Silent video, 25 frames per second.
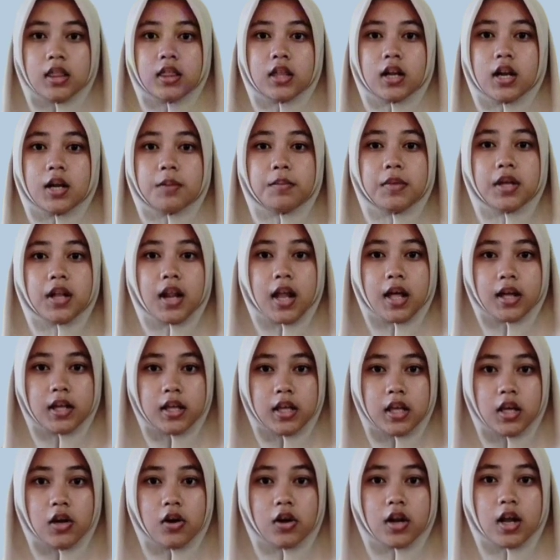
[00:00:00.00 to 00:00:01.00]
Terlebih
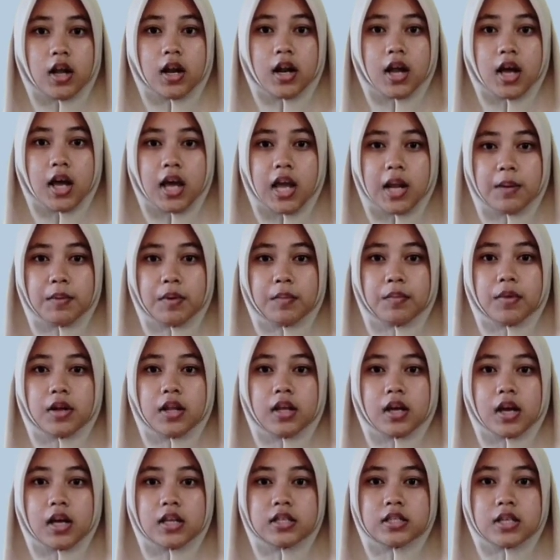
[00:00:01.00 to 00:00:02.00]
lagi, orang lain
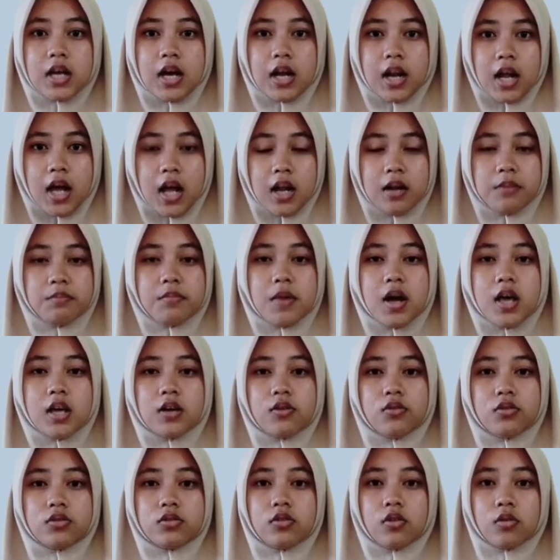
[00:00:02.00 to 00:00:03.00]
memberikan saran
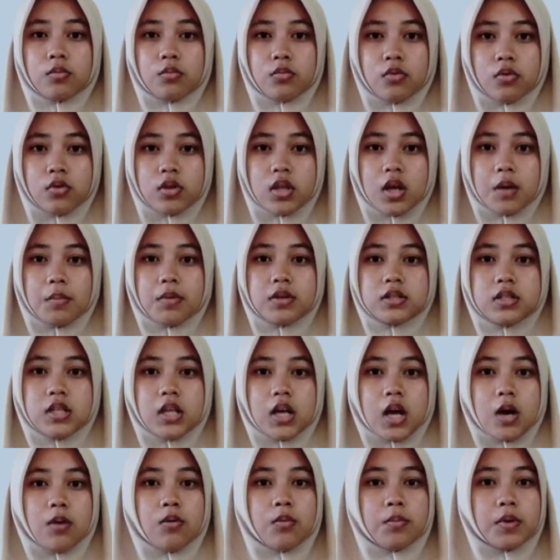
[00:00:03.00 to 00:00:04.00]
baik untukmu yang
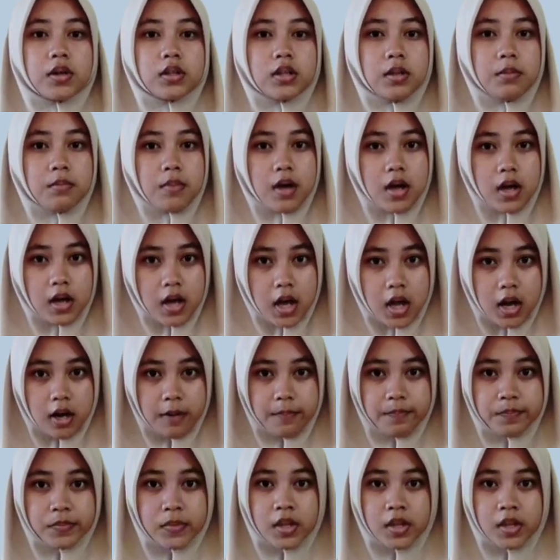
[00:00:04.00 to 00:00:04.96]
mesti kamu pertimbangkan.